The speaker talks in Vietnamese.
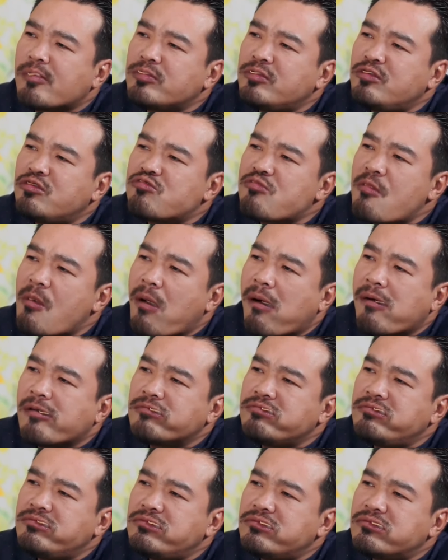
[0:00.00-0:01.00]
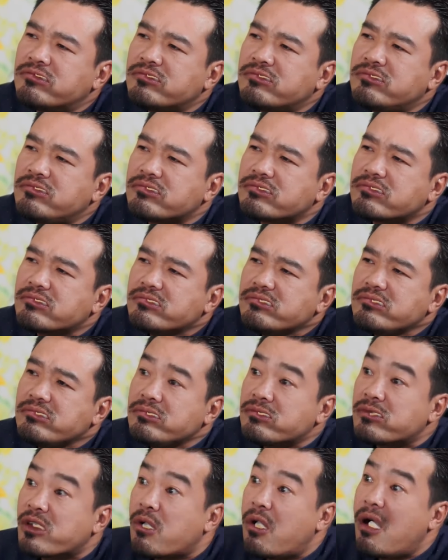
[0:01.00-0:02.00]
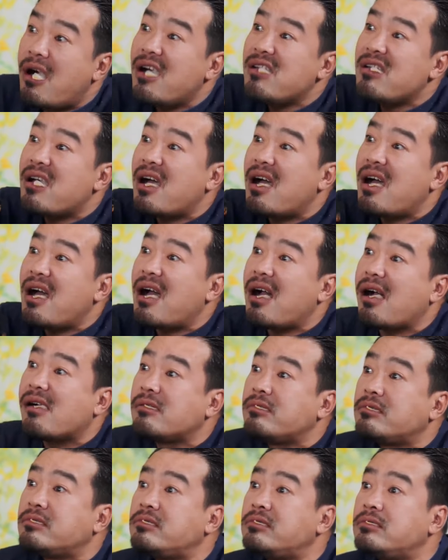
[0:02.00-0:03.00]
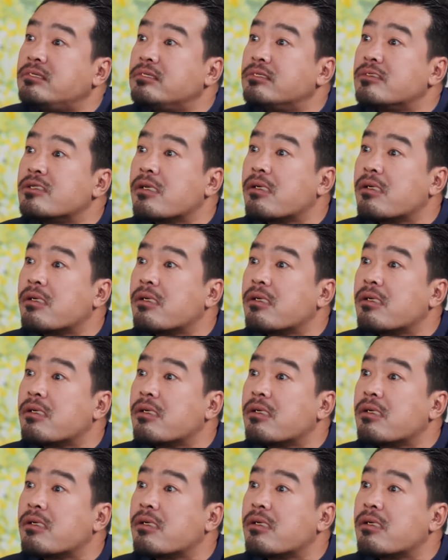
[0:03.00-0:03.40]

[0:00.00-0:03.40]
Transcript: để cho có để cho đẹp thôi quê nha quê chứ